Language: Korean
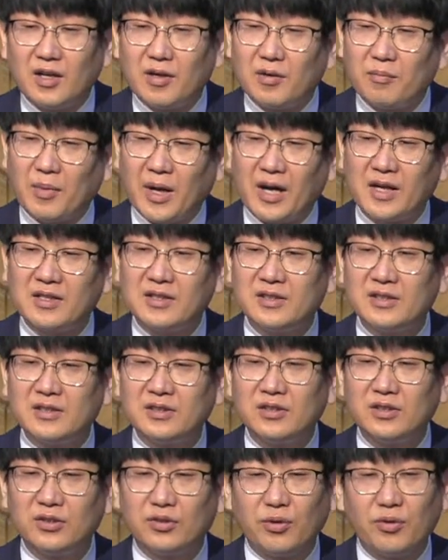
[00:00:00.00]
많은
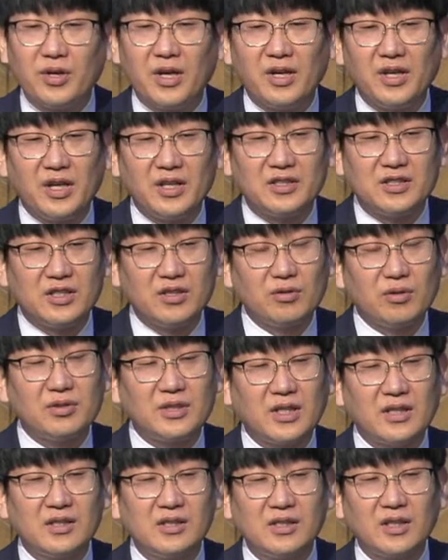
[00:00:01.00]
교회의
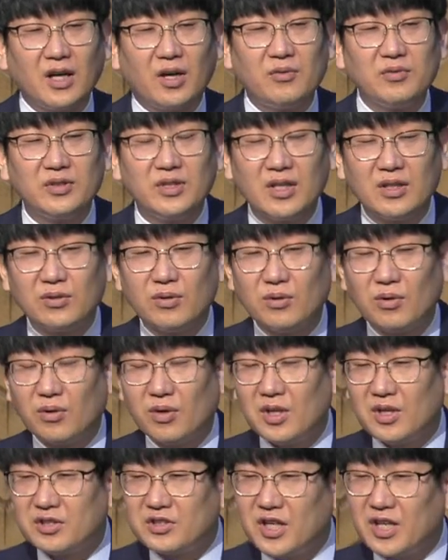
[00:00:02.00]
지도자들 가운데도
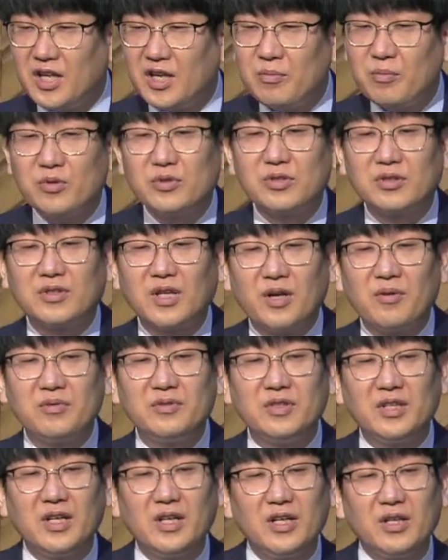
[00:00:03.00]
죄의 모습
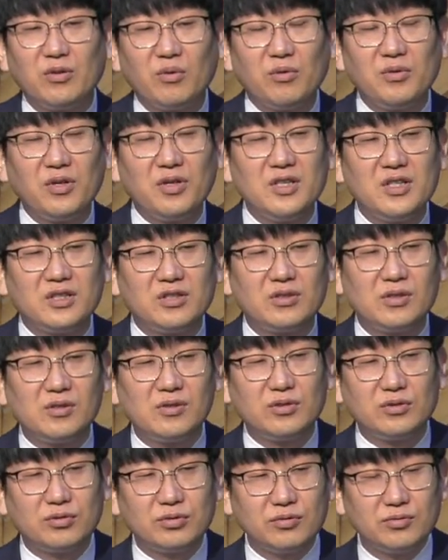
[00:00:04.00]
가운데에 놓여 있을
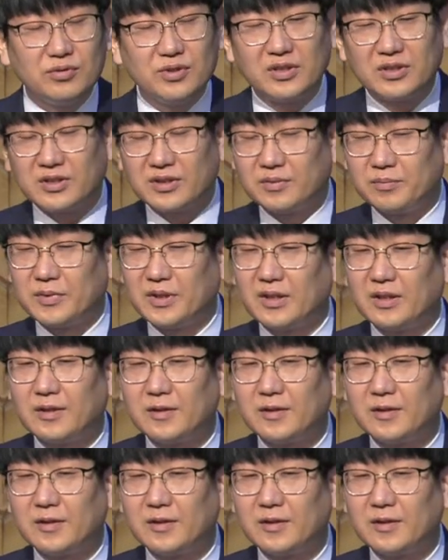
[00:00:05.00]
수 있습니다.